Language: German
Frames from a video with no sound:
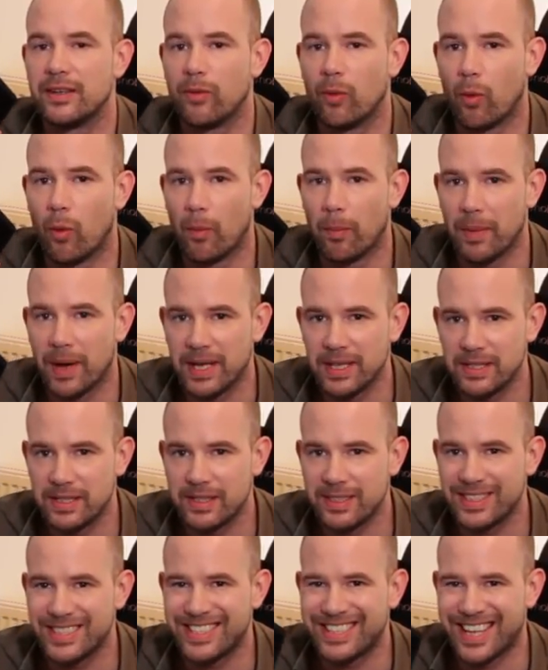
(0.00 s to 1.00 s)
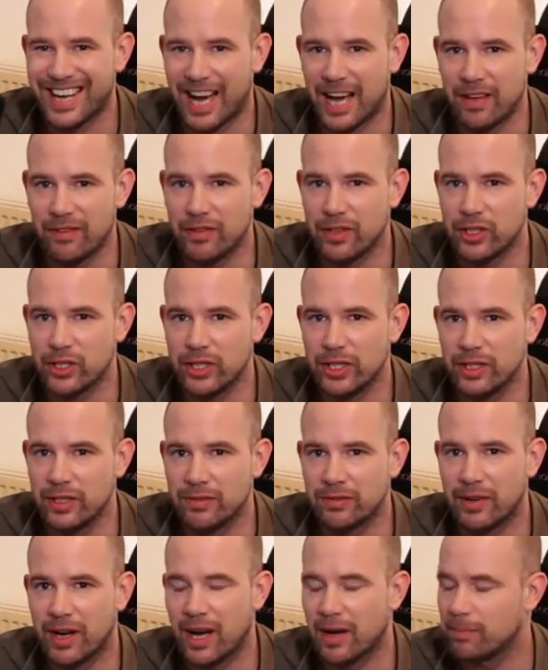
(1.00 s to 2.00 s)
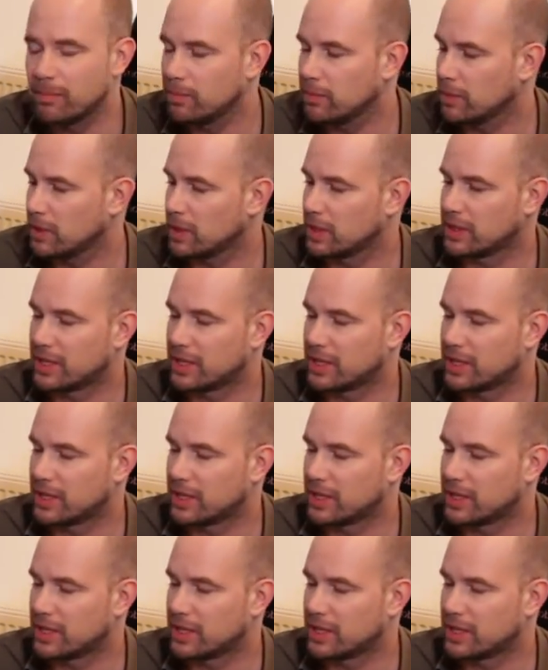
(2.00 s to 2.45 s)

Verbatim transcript: im Moment drei verschiedene Farben.